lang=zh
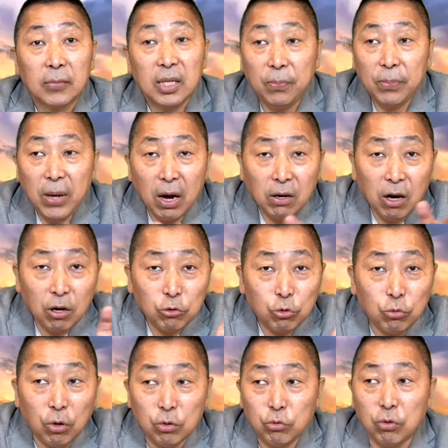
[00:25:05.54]
你不要告
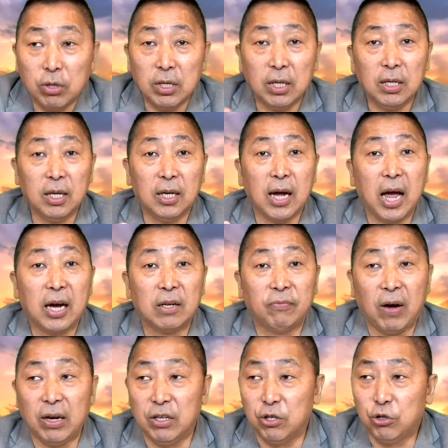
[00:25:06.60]
诉我说呢，那个
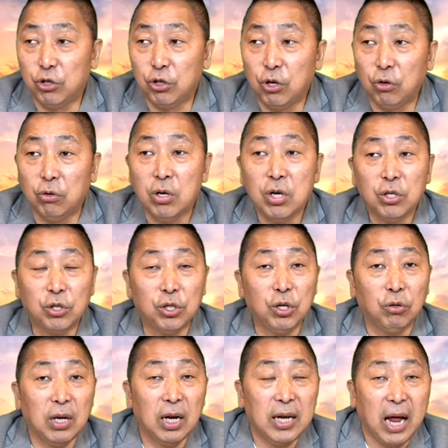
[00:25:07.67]
ECFA 呢，只有只
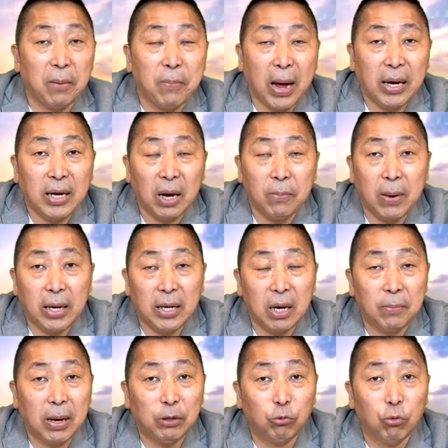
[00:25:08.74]
有呢两百两百
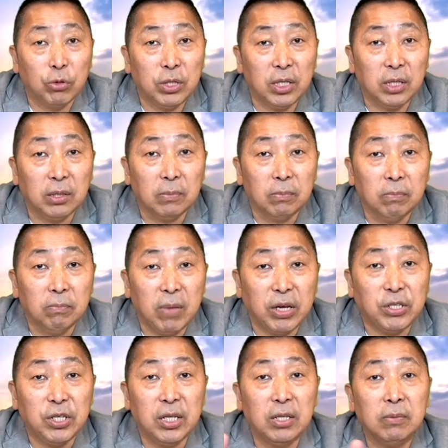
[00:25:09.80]
两百多亿
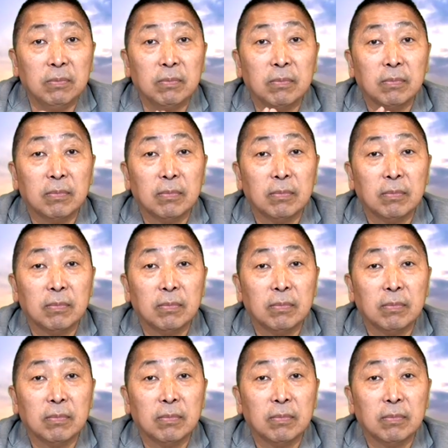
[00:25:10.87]
美金。